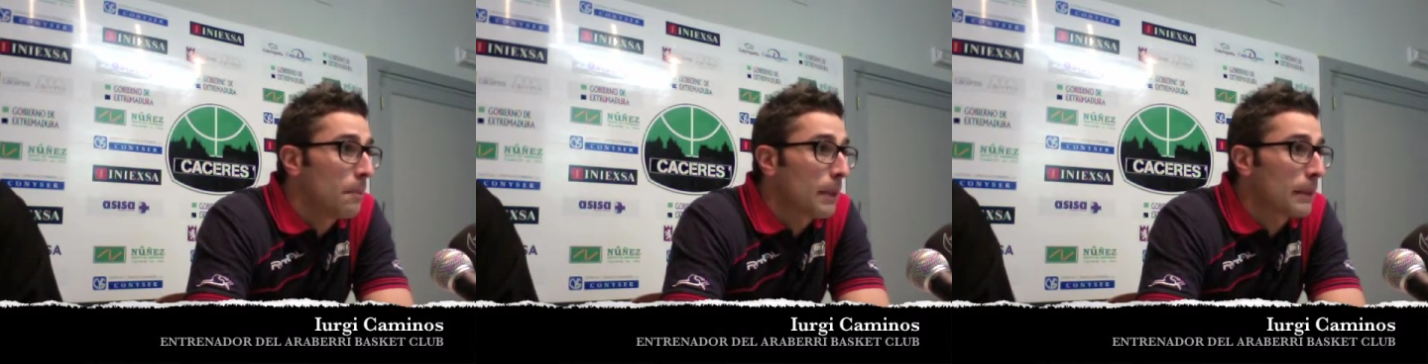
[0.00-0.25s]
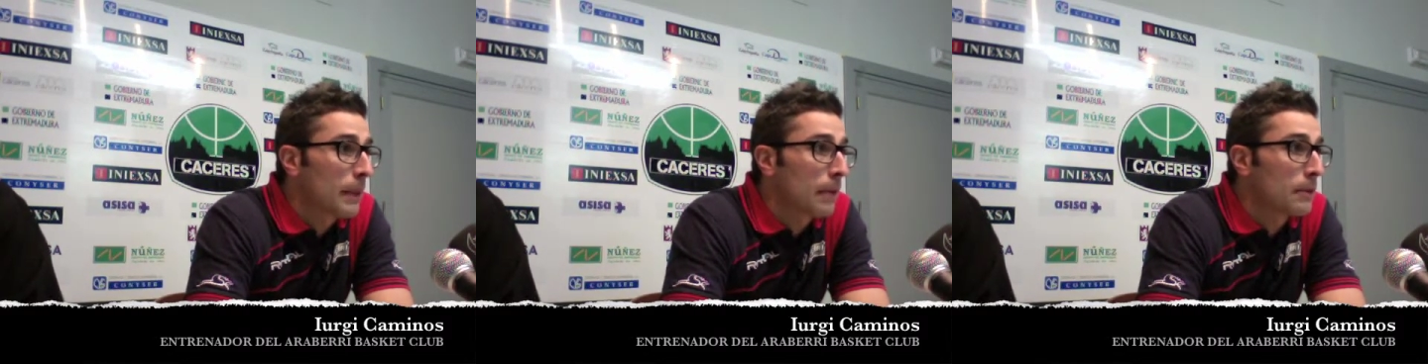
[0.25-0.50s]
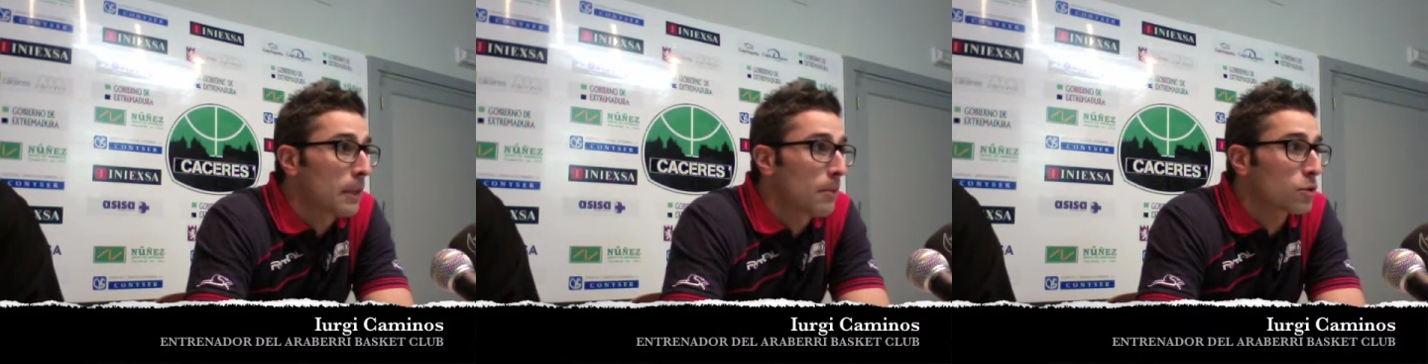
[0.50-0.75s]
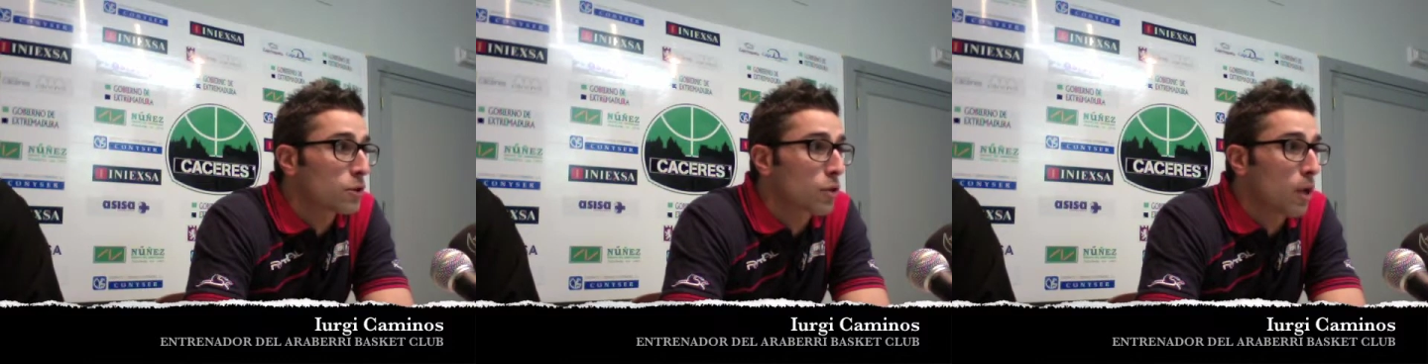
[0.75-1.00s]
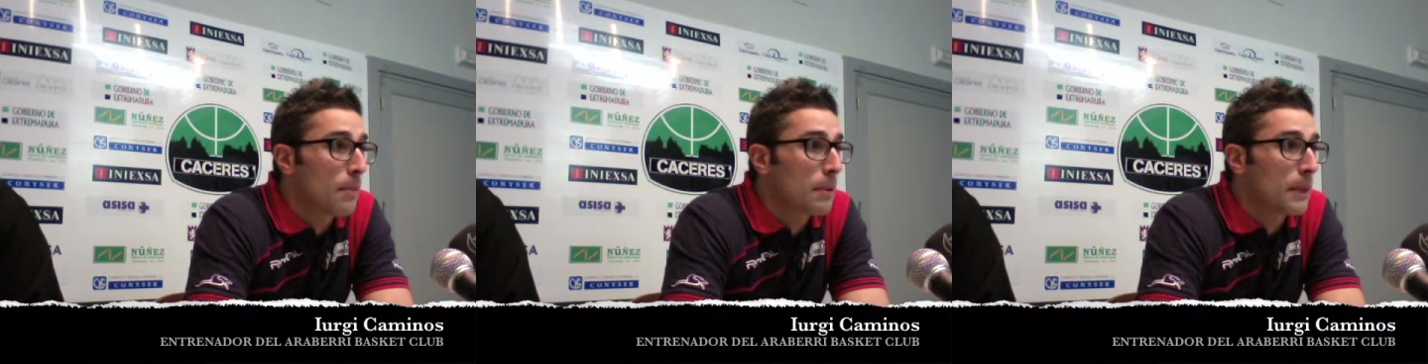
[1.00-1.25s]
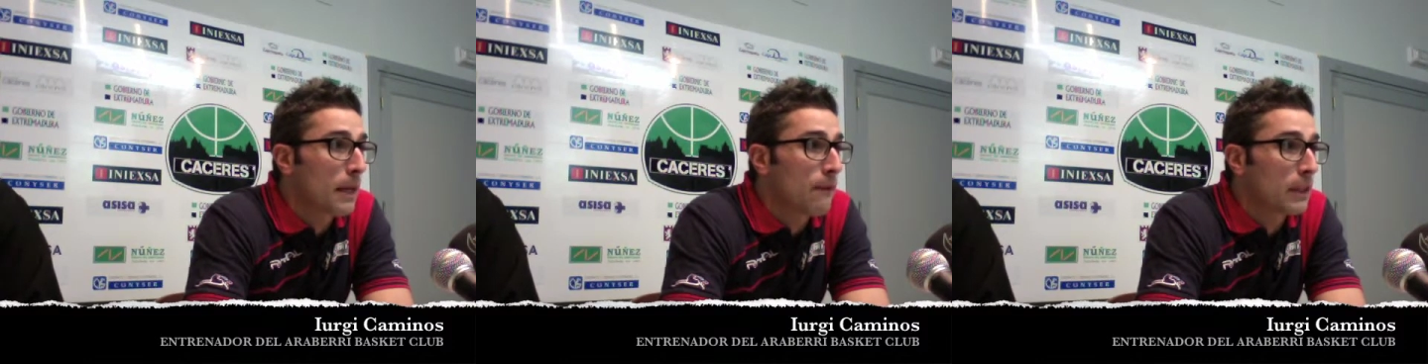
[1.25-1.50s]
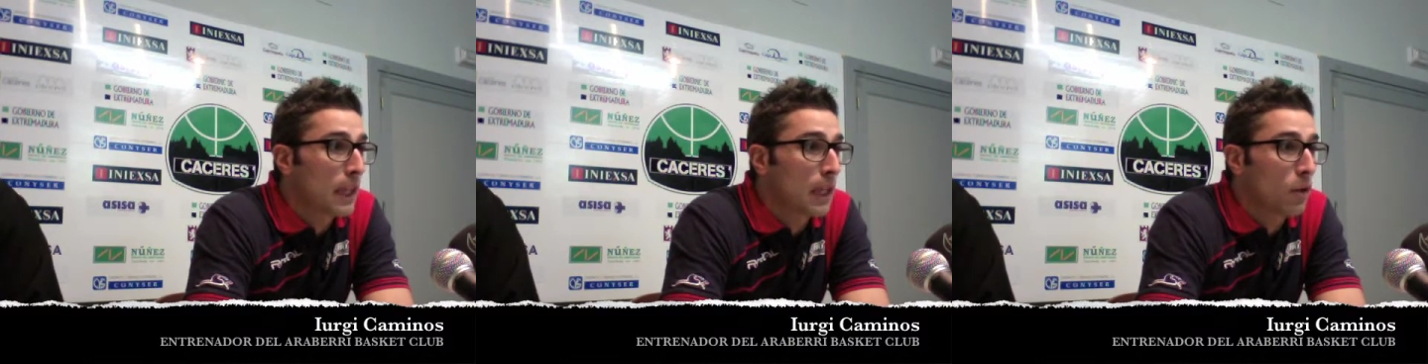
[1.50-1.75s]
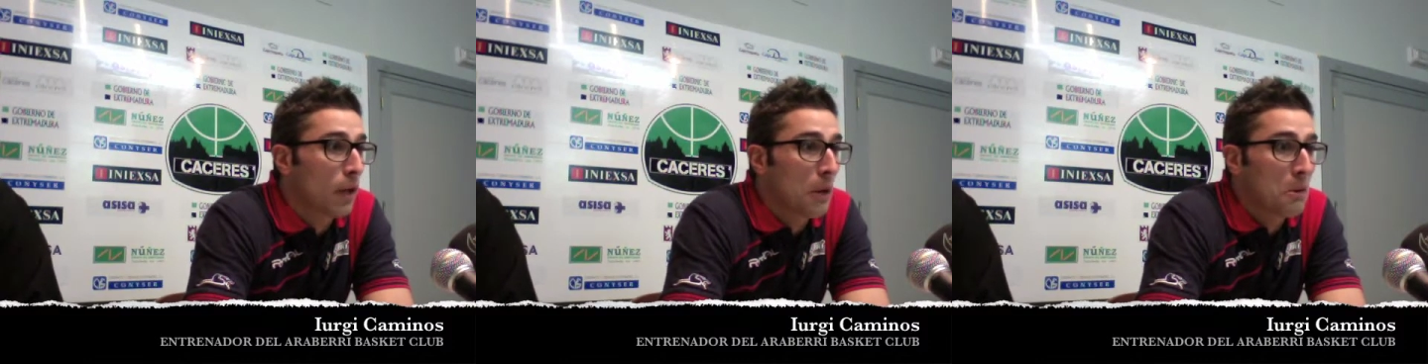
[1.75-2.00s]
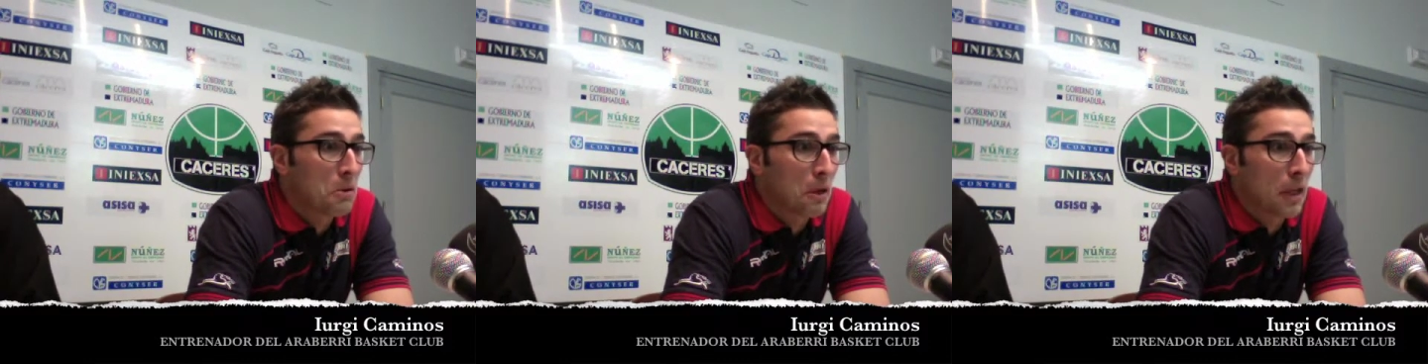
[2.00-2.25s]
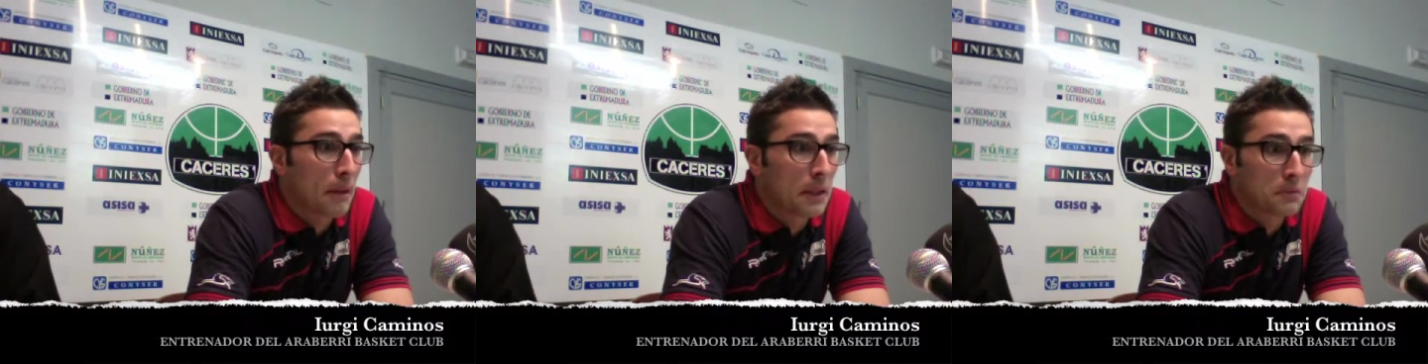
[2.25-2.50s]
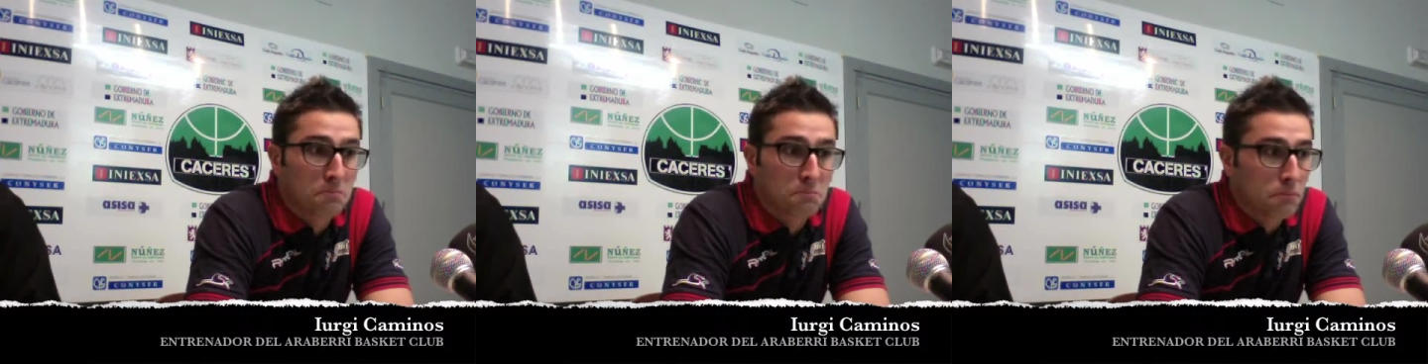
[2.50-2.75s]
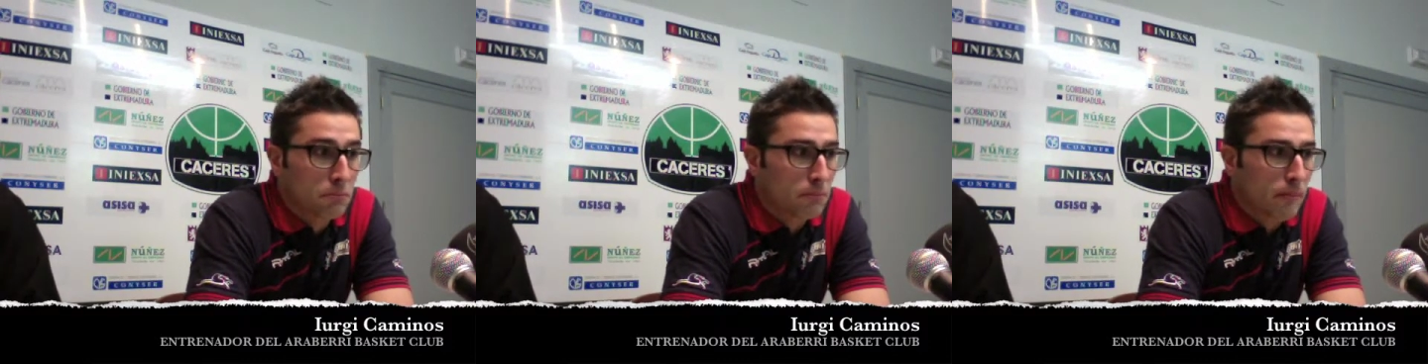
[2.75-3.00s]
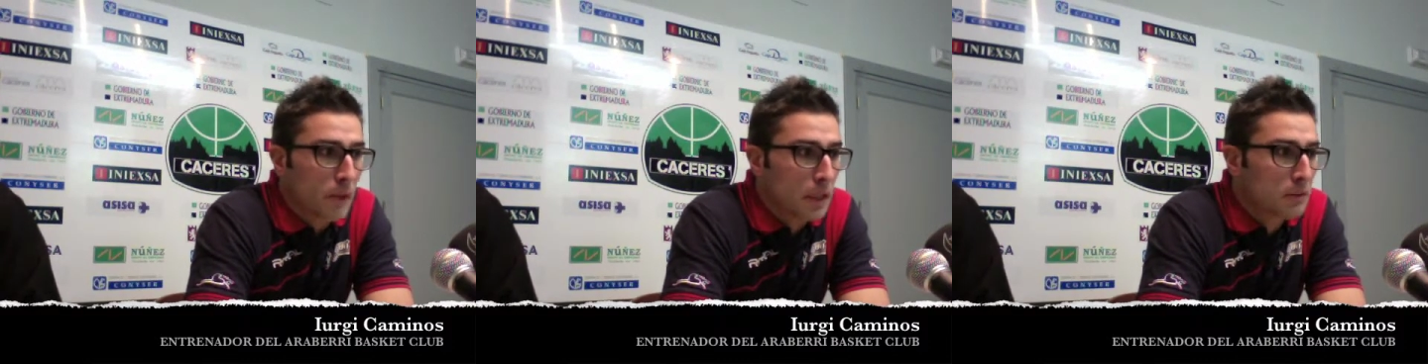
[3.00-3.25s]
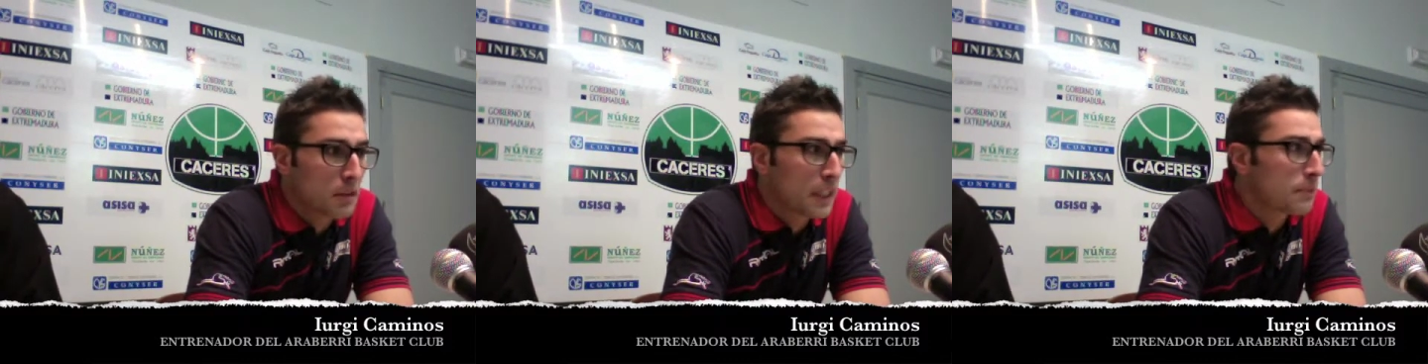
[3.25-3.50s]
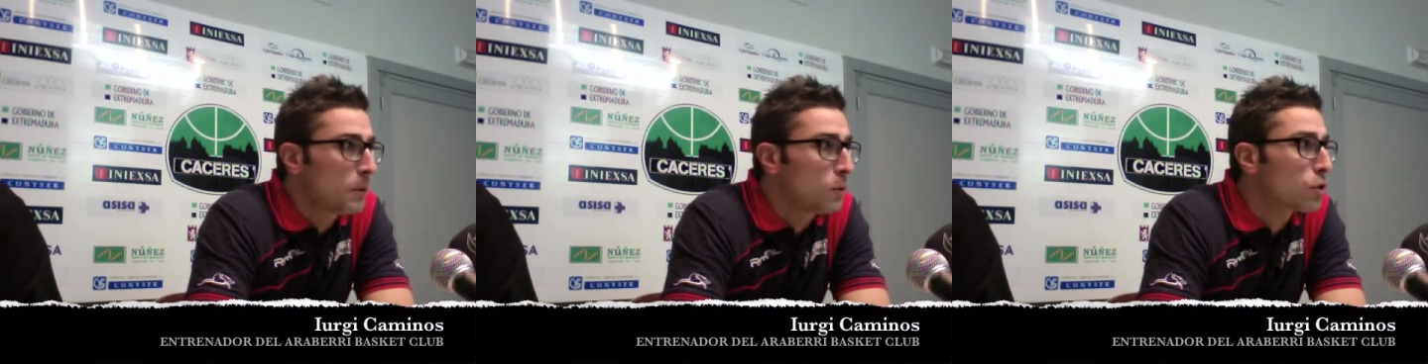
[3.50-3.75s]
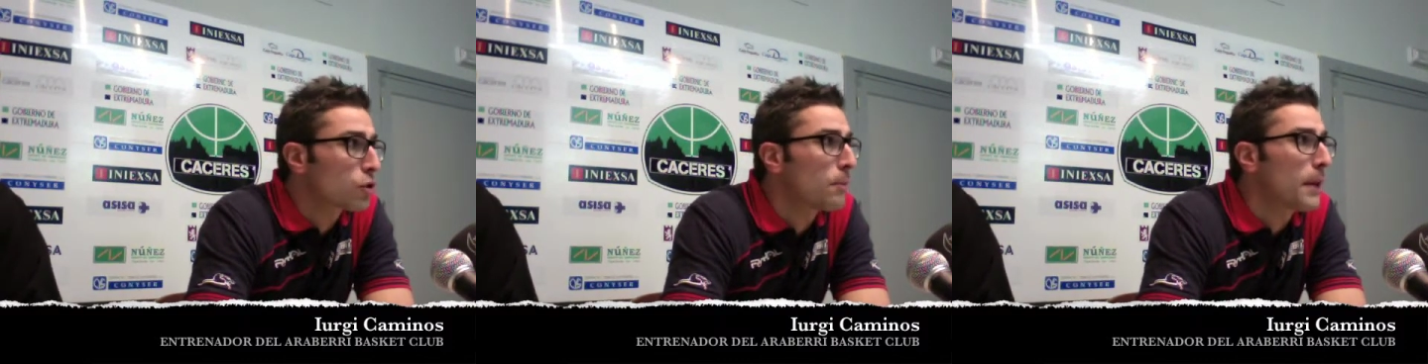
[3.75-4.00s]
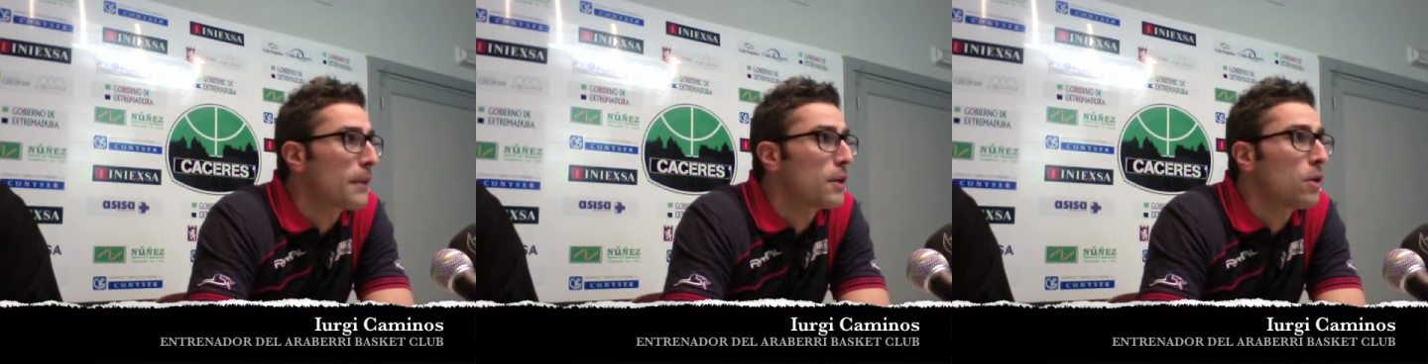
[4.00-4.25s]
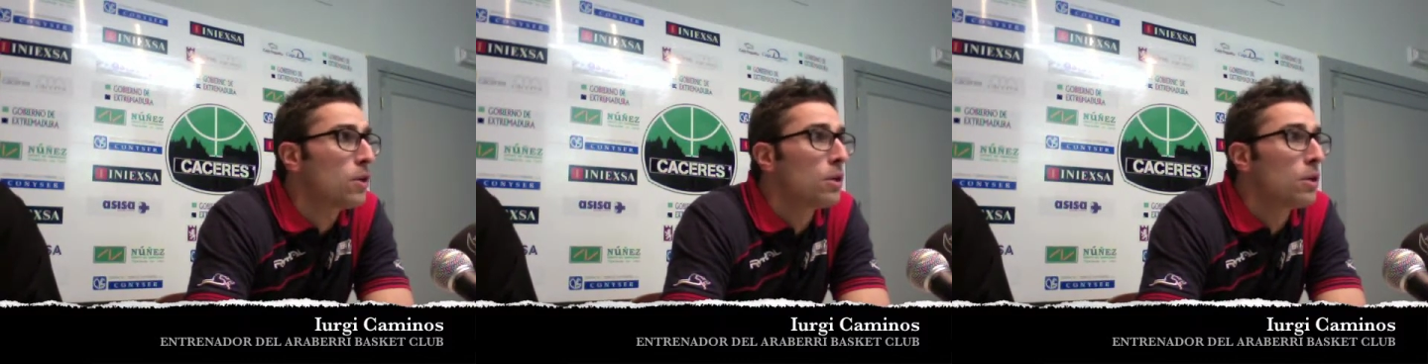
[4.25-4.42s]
Prácticamente hemos hecho la primera falta, creo que era cuando quedaban tres minutos y medio.